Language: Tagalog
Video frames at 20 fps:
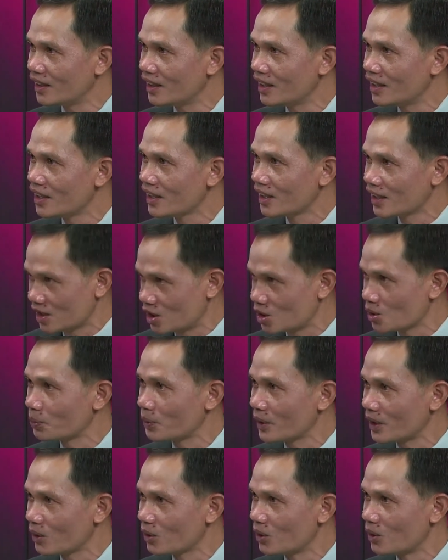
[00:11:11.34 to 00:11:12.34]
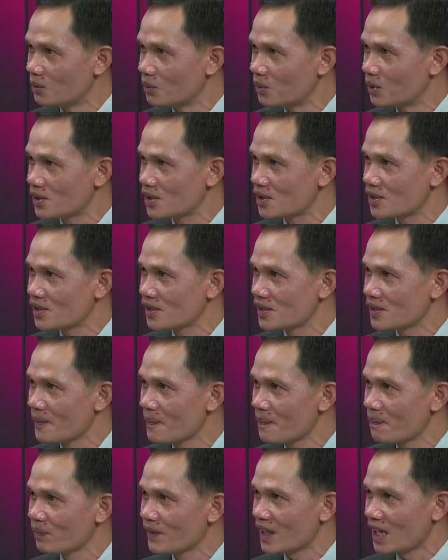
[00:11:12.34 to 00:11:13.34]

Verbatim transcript: Christopher Columbus mm.